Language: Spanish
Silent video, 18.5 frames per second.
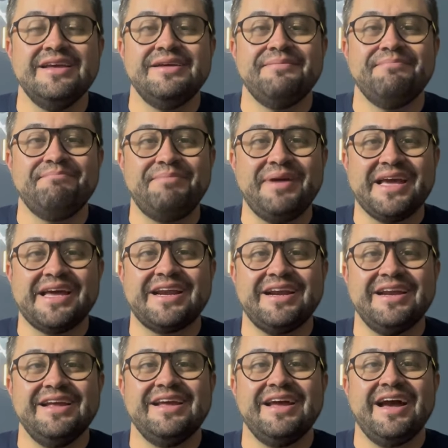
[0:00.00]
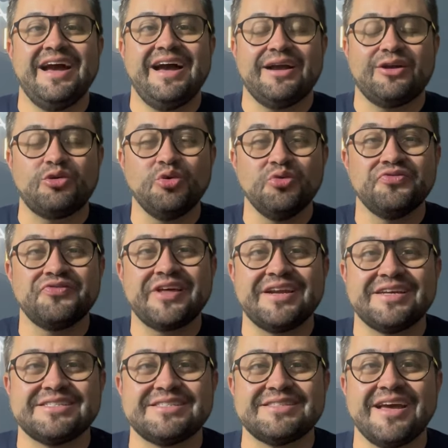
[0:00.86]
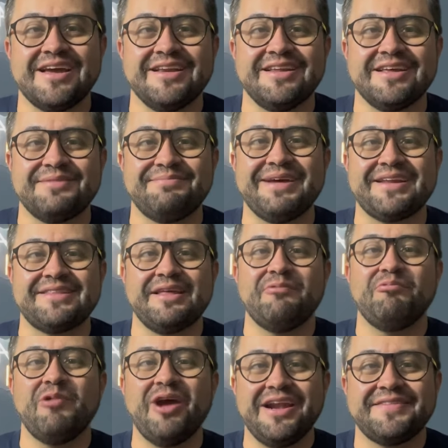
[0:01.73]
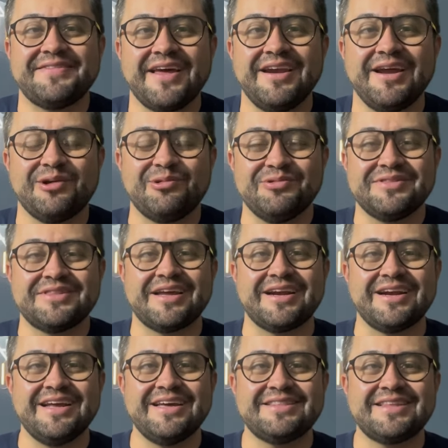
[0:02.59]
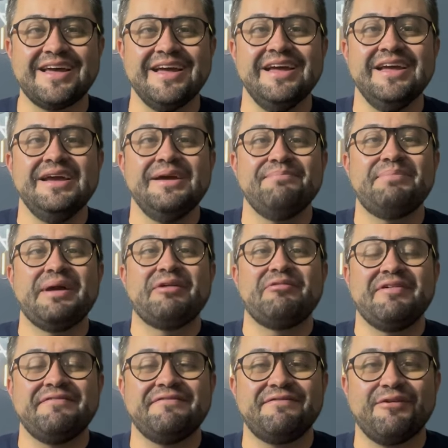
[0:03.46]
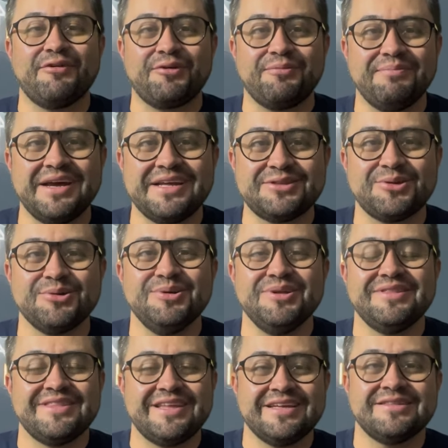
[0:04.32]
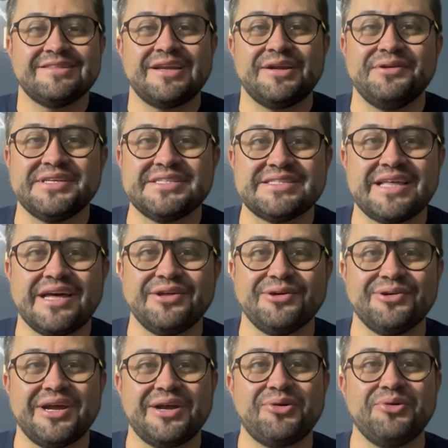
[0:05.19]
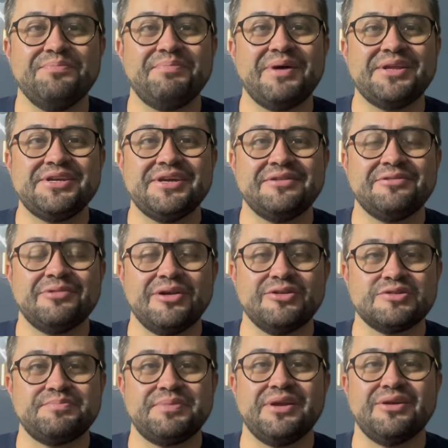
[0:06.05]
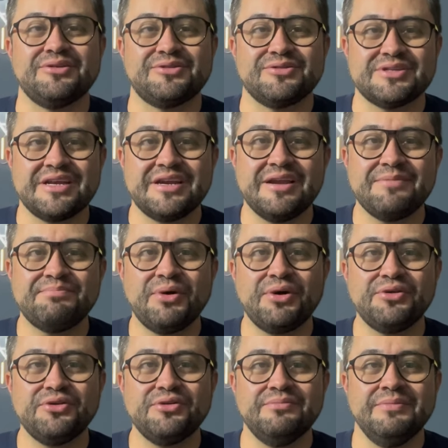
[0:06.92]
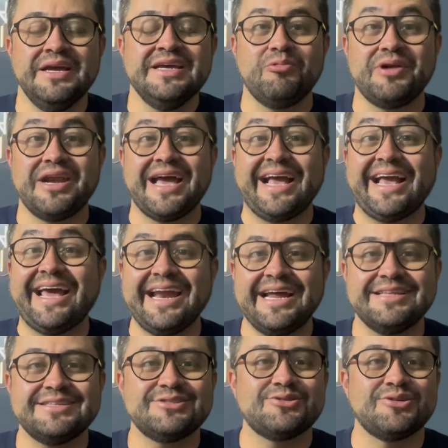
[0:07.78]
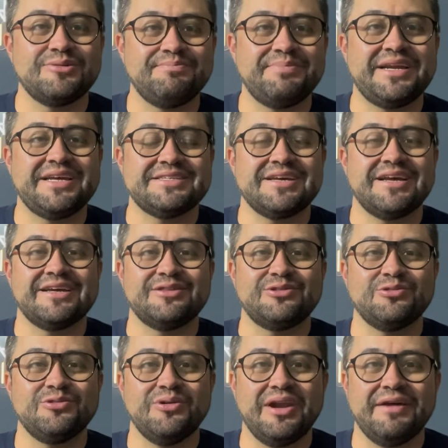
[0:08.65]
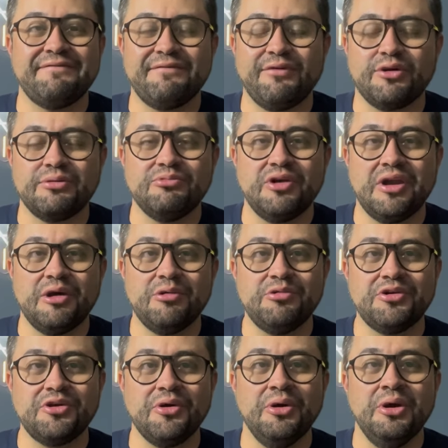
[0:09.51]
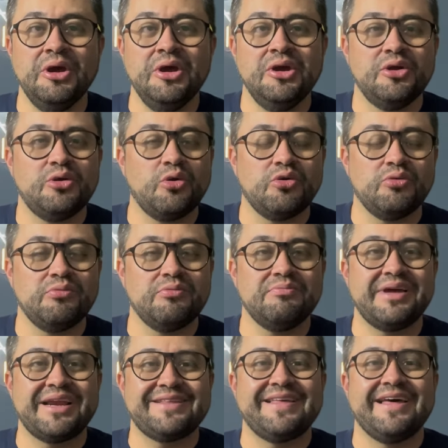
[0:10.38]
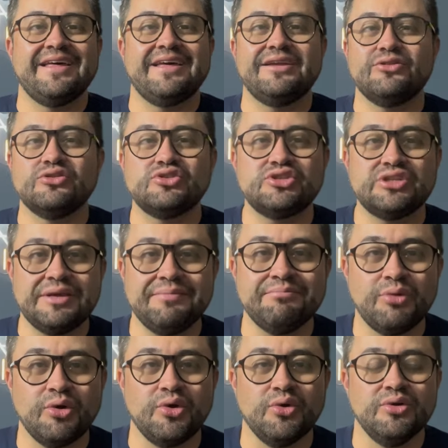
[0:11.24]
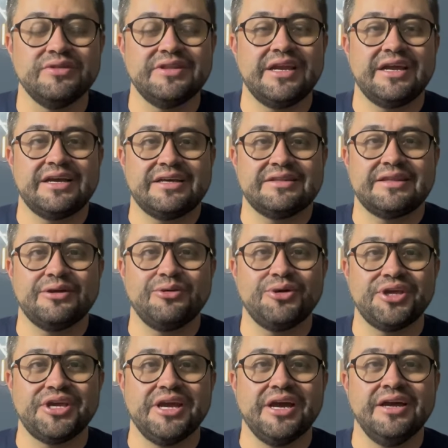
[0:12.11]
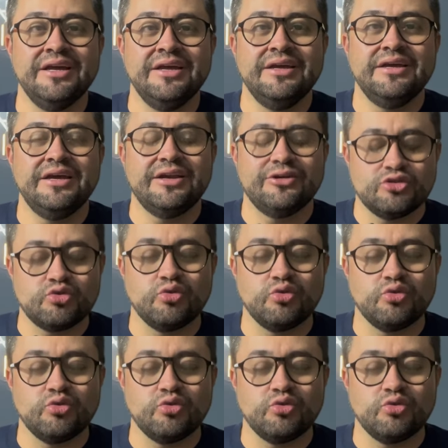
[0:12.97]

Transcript: ver a Gunter Steiner, ver de vuelta a la Gunterneta, pero en formato de entrevistador, acompañando a los pilotos en el podium. Una gran sorpresa que tuvo la Fórmula 1 con un verdadero símbolo de la categoría en los